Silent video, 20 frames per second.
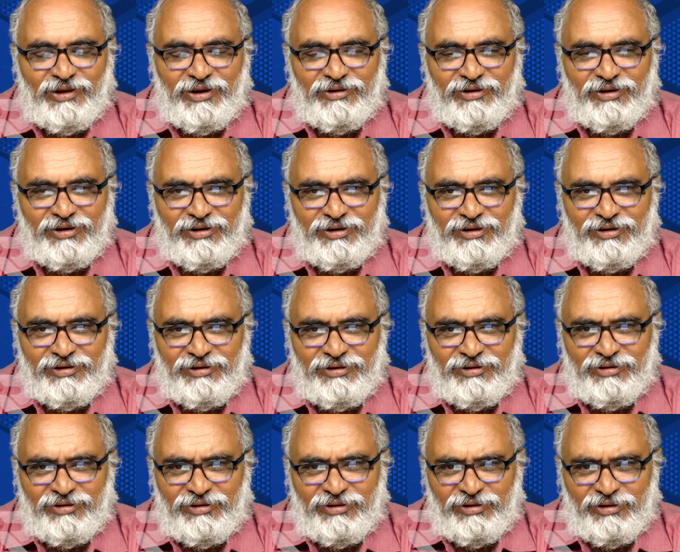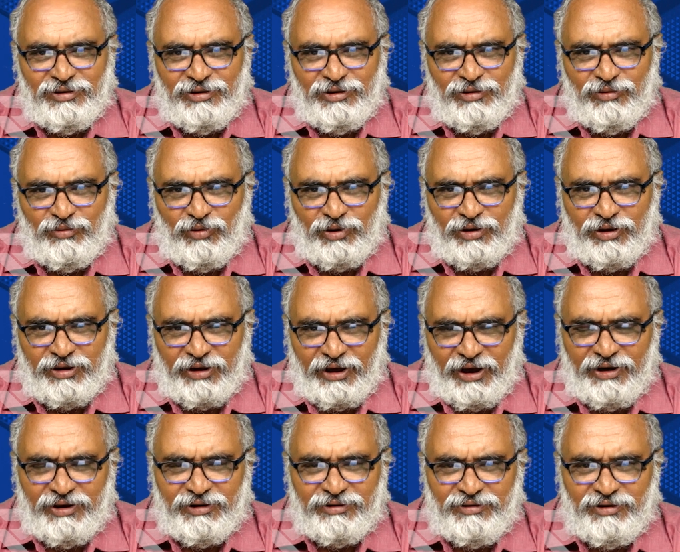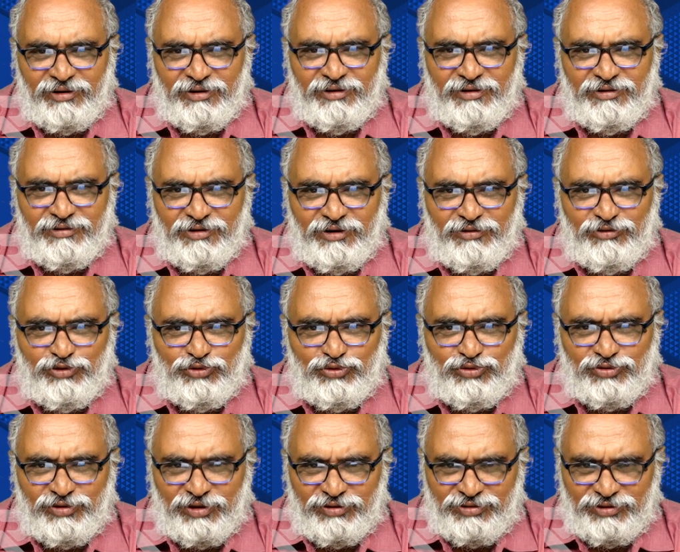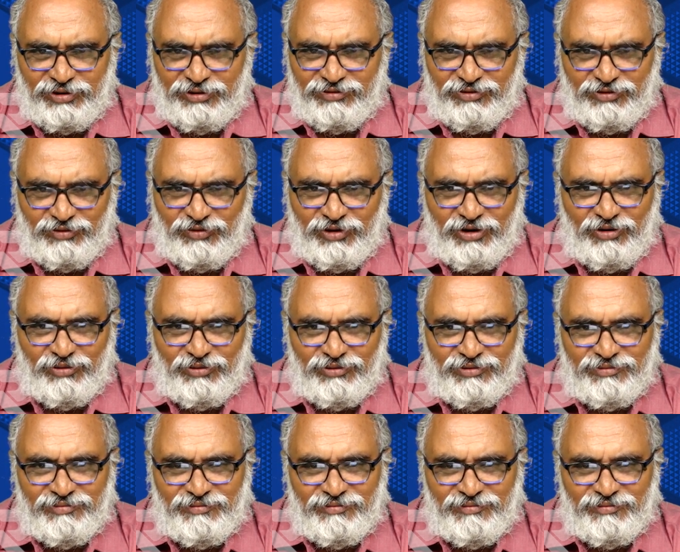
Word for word: అంటే ఒక క్యారెక్టర్ని ఇంట్రడ్యూస్ చేస్తాడు చివరిలో